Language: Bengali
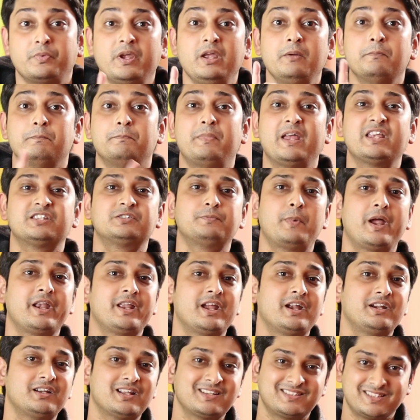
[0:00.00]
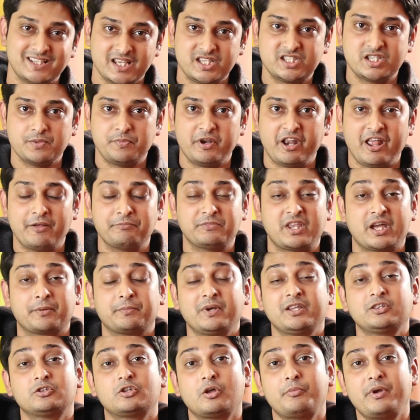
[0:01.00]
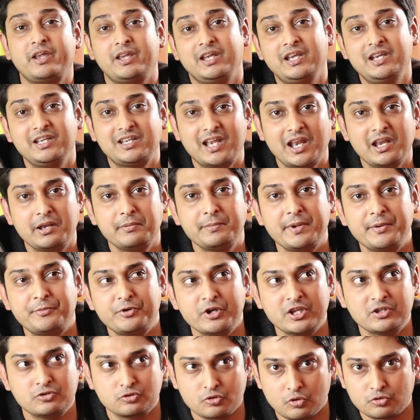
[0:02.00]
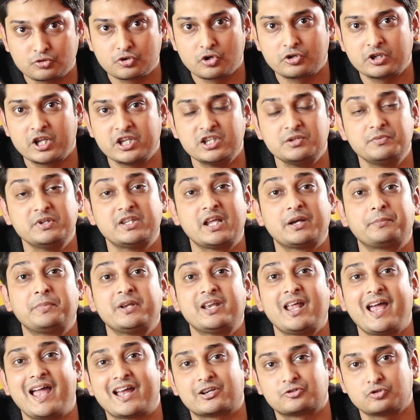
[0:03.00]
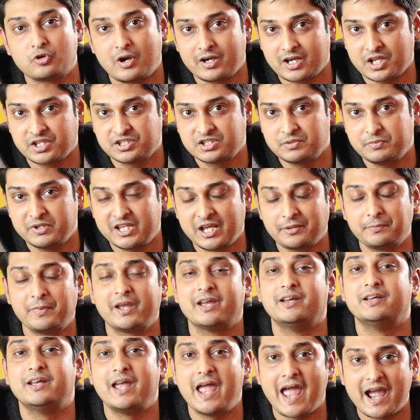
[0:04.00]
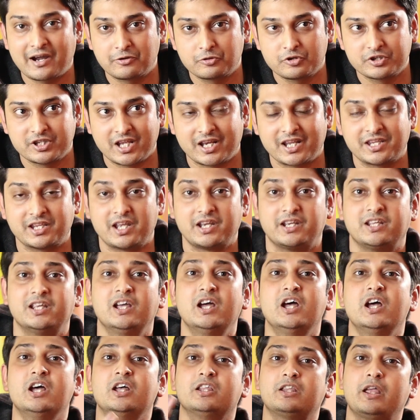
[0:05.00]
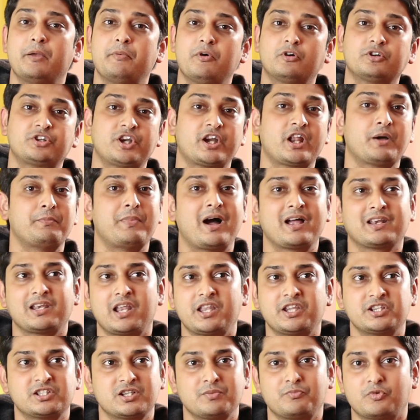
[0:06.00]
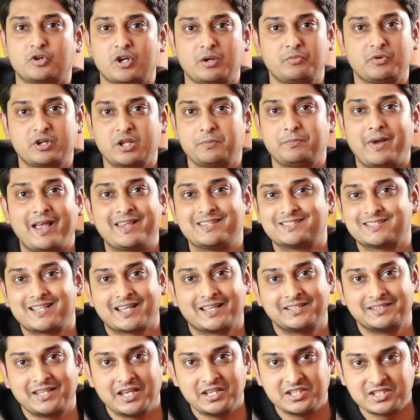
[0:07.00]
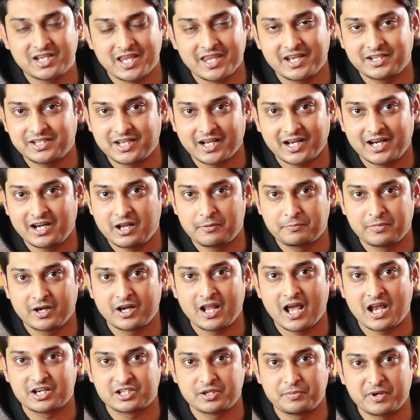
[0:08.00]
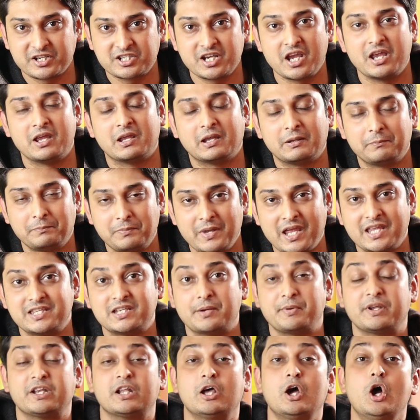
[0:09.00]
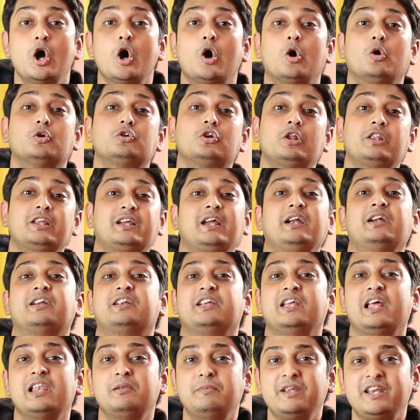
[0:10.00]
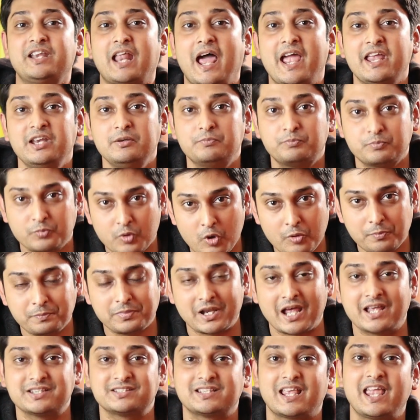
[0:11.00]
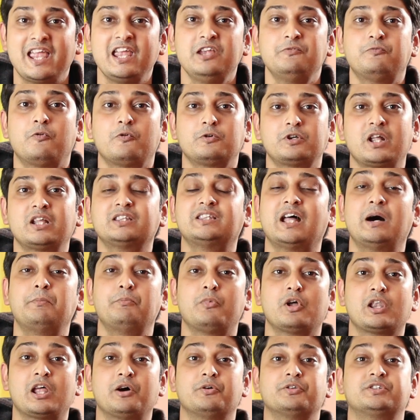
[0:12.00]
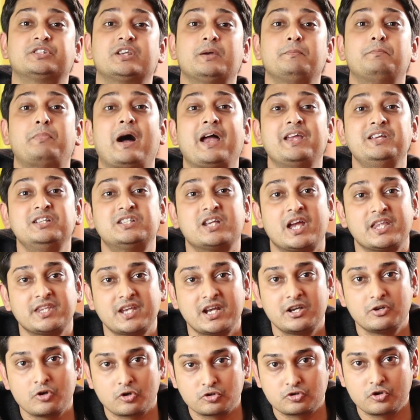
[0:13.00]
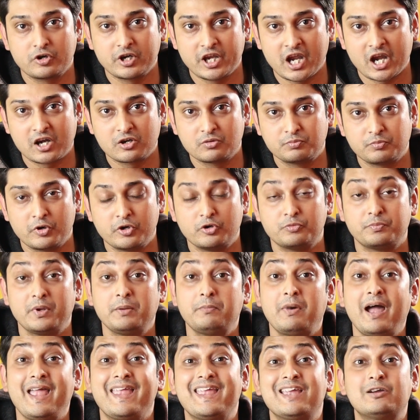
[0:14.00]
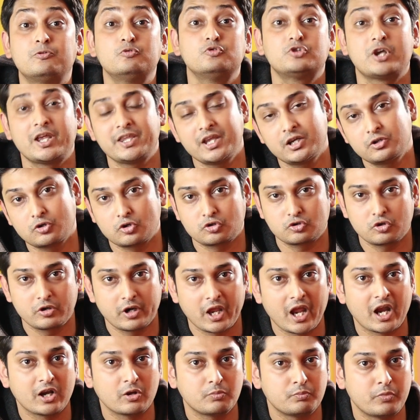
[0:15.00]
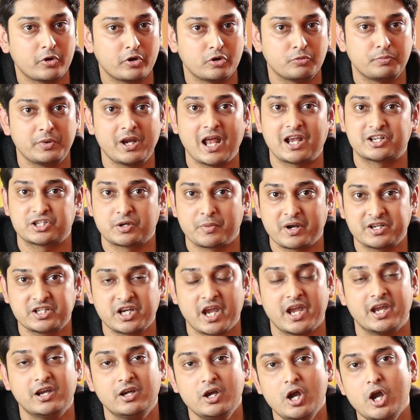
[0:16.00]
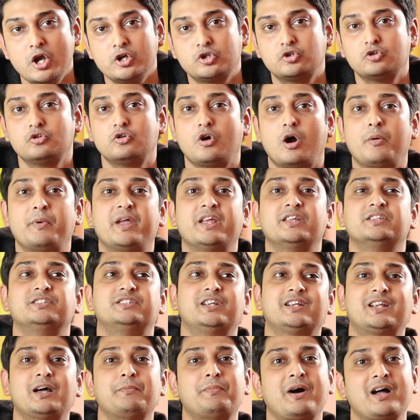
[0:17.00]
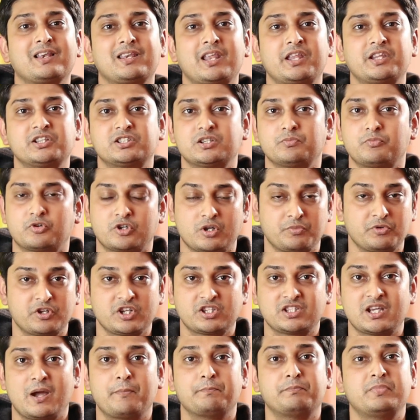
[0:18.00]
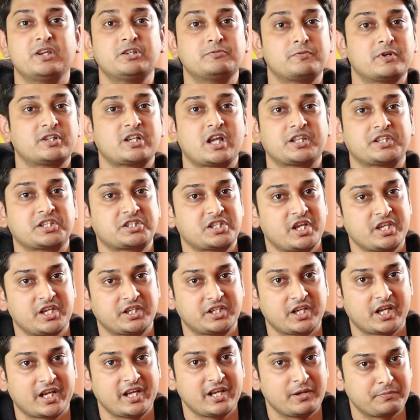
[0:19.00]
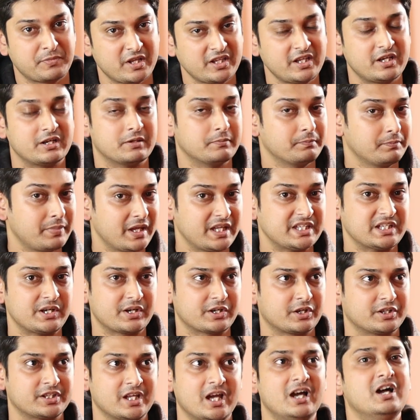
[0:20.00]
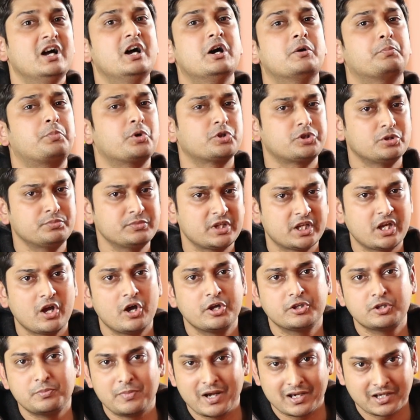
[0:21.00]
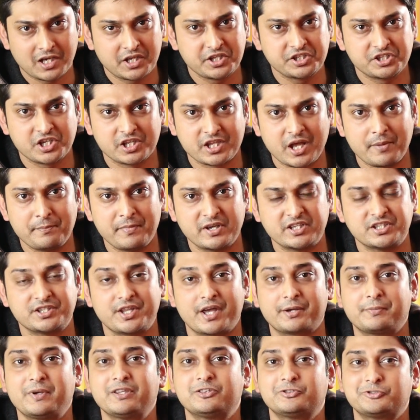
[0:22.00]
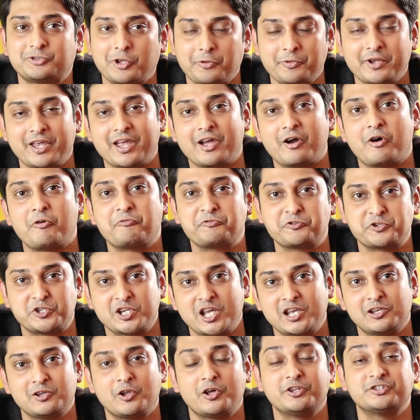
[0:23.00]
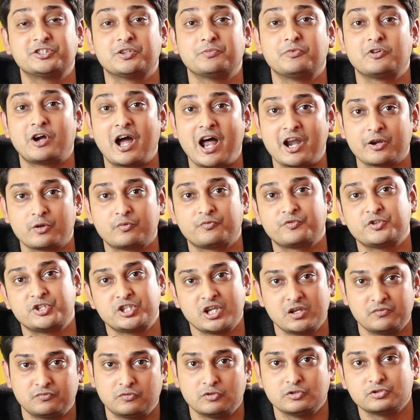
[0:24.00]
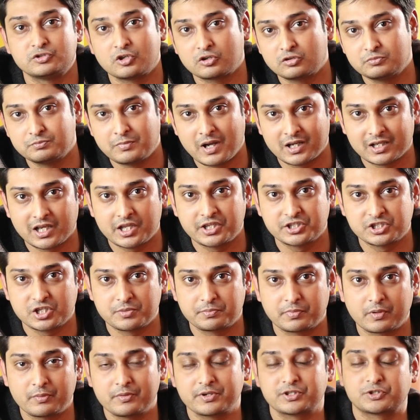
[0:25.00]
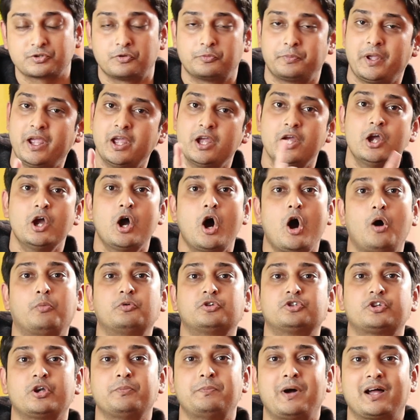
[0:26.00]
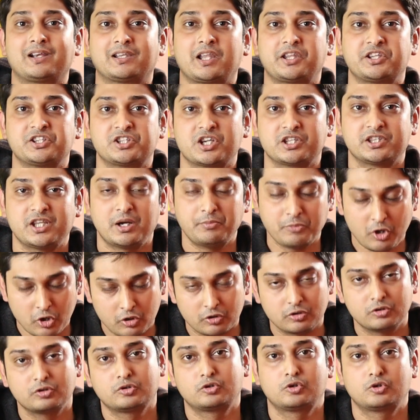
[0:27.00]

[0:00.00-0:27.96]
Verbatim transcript: রুপি বেস ভ্যারিয়েন্টে সিক্স জিবি র্যাম থাকবে তবে ইন্টারনাল মেমোরি চৌষট্টি জিবি থাকবে না একশো আঠাশ জিবি থাকবে এখনও জানা যায়নি এবং সেটা বাংলাদেশে মোটামুটি বাইশ থেকে তেইশ হাজার টাকার আপনার আশেপাশে পেয়ে যাবেন অন্যদিকে রিয়েলমি নাইন নাইন প্রো প্লাস এই ফোনটার দাম বলা হচ্ছে বাইশ হাজার নশো নিরানব্বই রুপি বা একুশ হাজার নশো নিরানব্বই রুপির আশেপাশে শুরু হবে যেটা বাংলাদেশে মোটামুটি ছাব্বিশ বা সাতাশ হাজার টাকায় আপনাদের পেয়ে যাওয়ার কথা প্রথম দিকে হয়তো বাংলাদেশে দাম বেশি থাকবে তবে হ্যাঁ অফিসিয়াল লঞ্চ এবং আনঅফিসিয়াল ফোন যখন বাংলাদেশে প্রবেশ করবে অবশ্যই বাংলাদেশের দামও